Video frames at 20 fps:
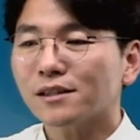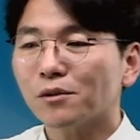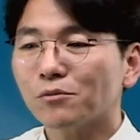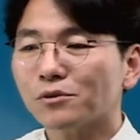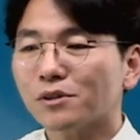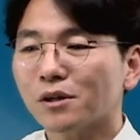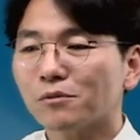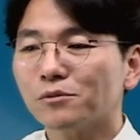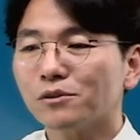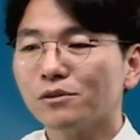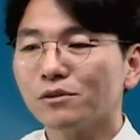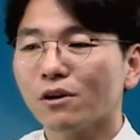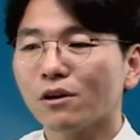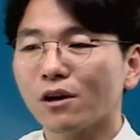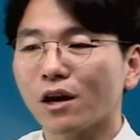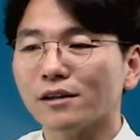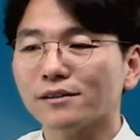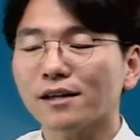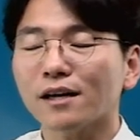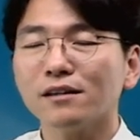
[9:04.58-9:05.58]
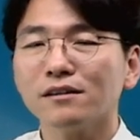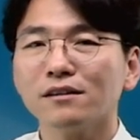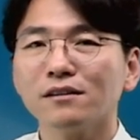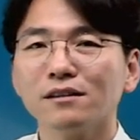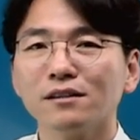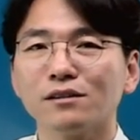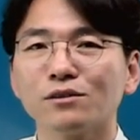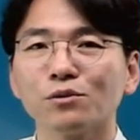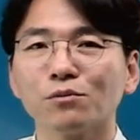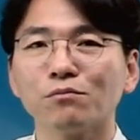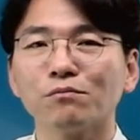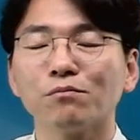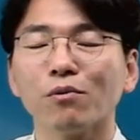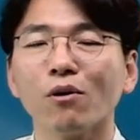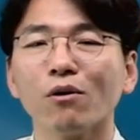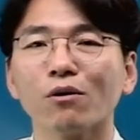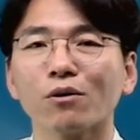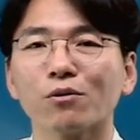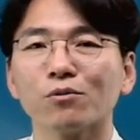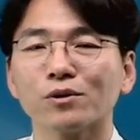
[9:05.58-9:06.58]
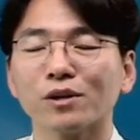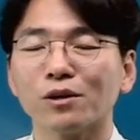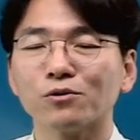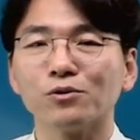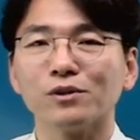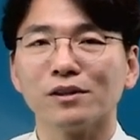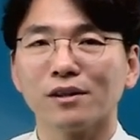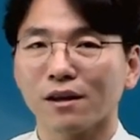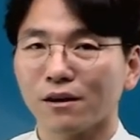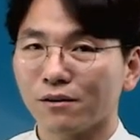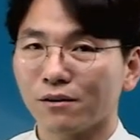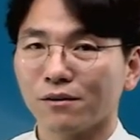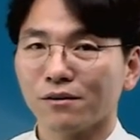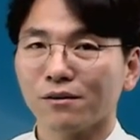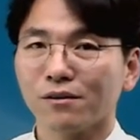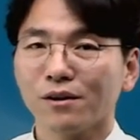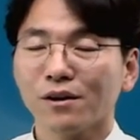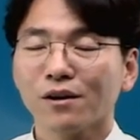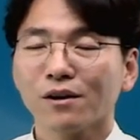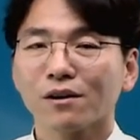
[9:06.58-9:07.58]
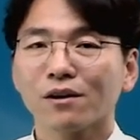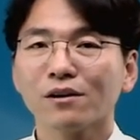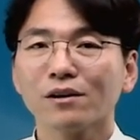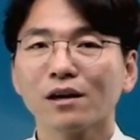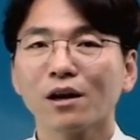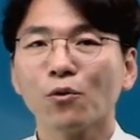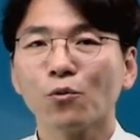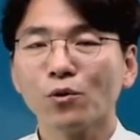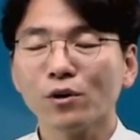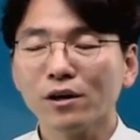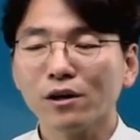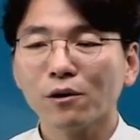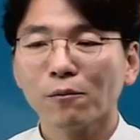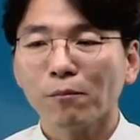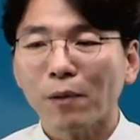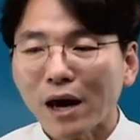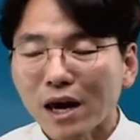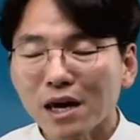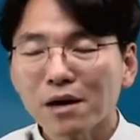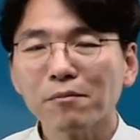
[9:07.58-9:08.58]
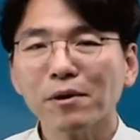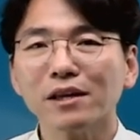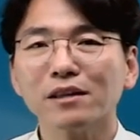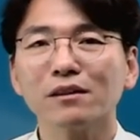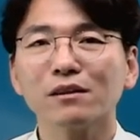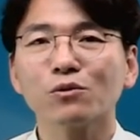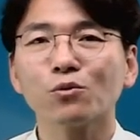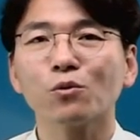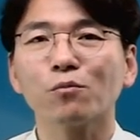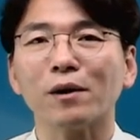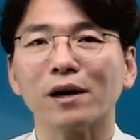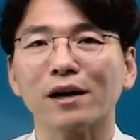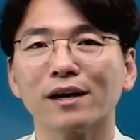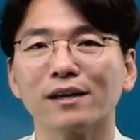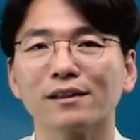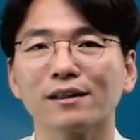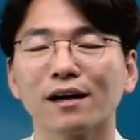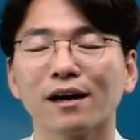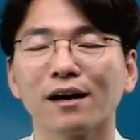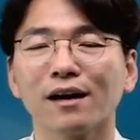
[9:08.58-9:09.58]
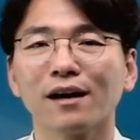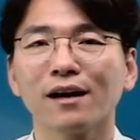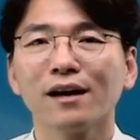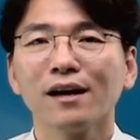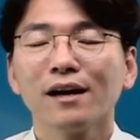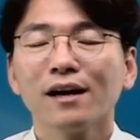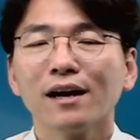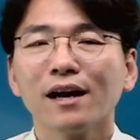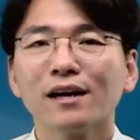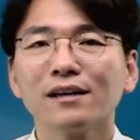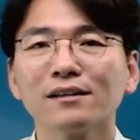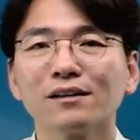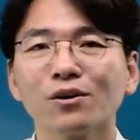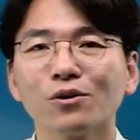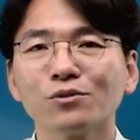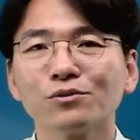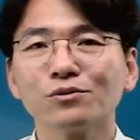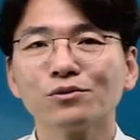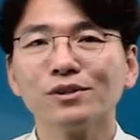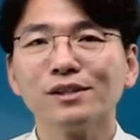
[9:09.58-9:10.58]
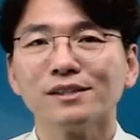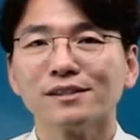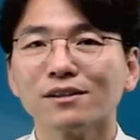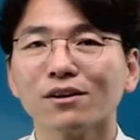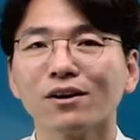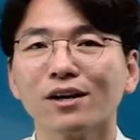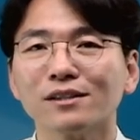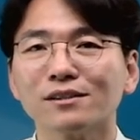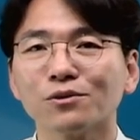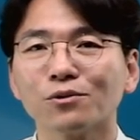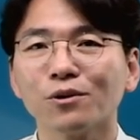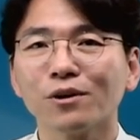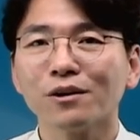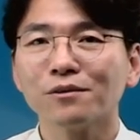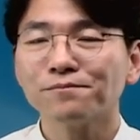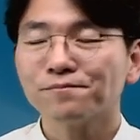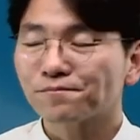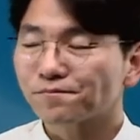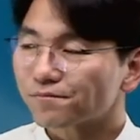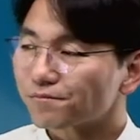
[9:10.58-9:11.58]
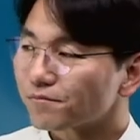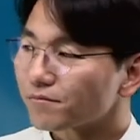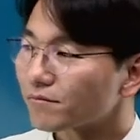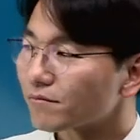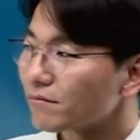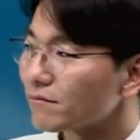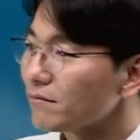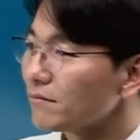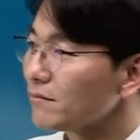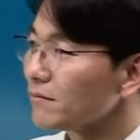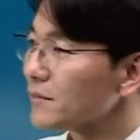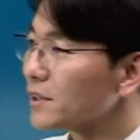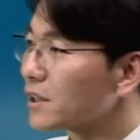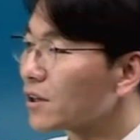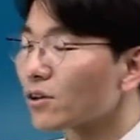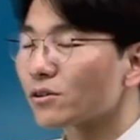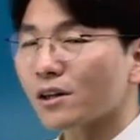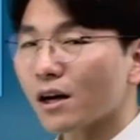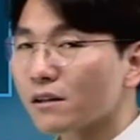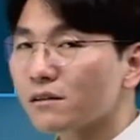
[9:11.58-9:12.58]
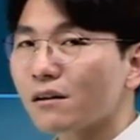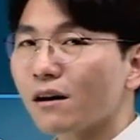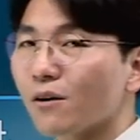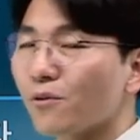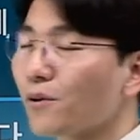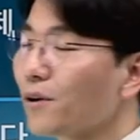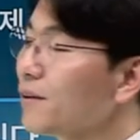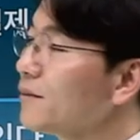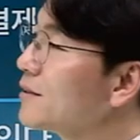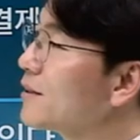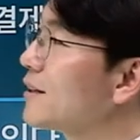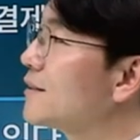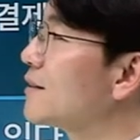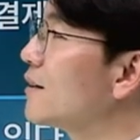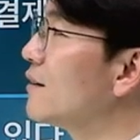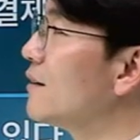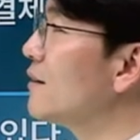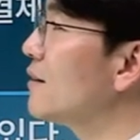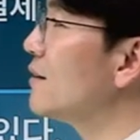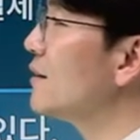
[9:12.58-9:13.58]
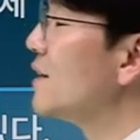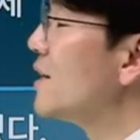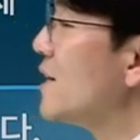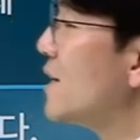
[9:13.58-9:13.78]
잘못하면 이게 계산이 좀 번거로울 때도 있대요. 그러니까 오히려 페이만 또 받겠다 하는 경우들이 있어가지고요. 그렇다 하더라고요. 그래서